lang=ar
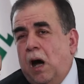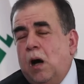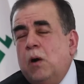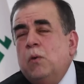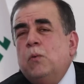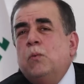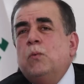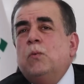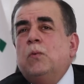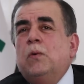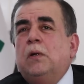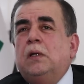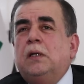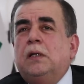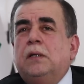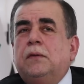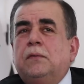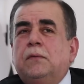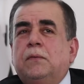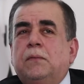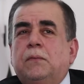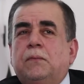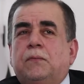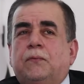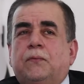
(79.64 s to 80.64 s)

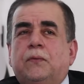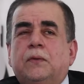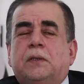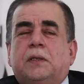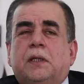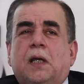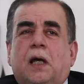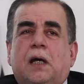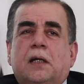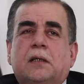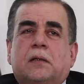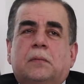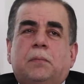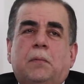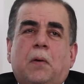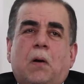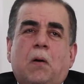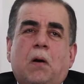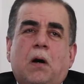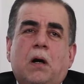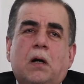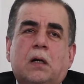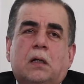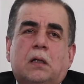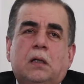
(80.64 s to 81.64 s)
اولا فتحت
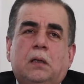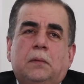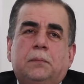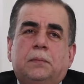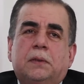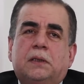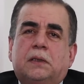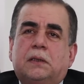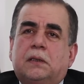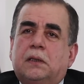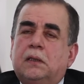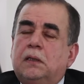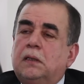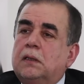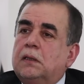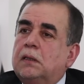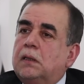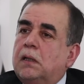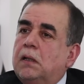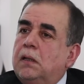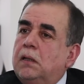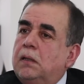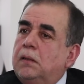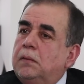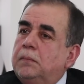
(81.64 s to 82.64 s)
مواقع
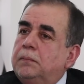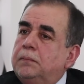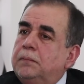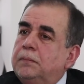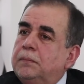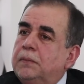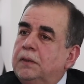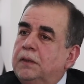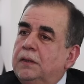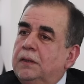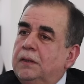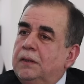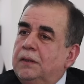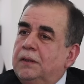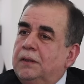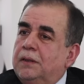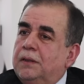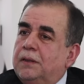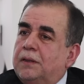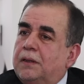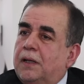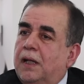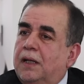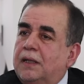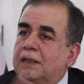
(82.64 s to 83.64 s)
بالتليجرام
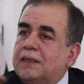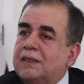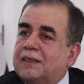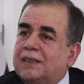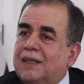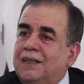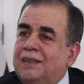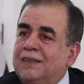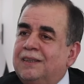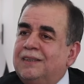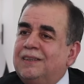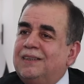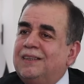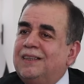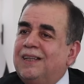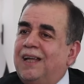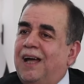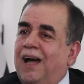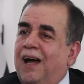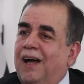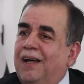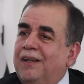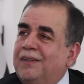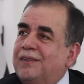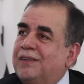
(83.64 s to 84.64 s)
راسا
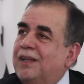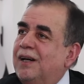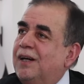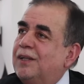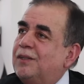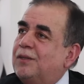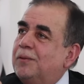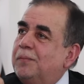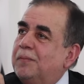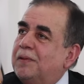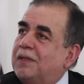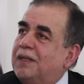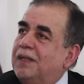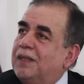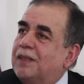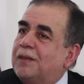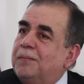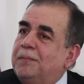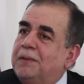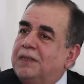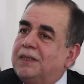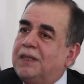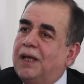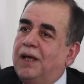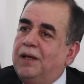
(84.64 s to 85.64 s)
اعدادهم
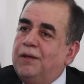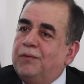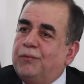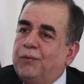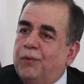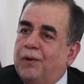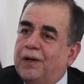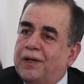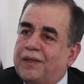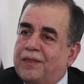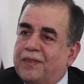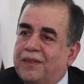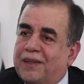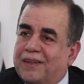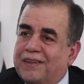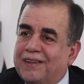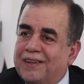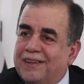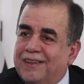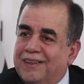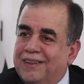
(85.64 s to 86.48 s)
300 الف واكثر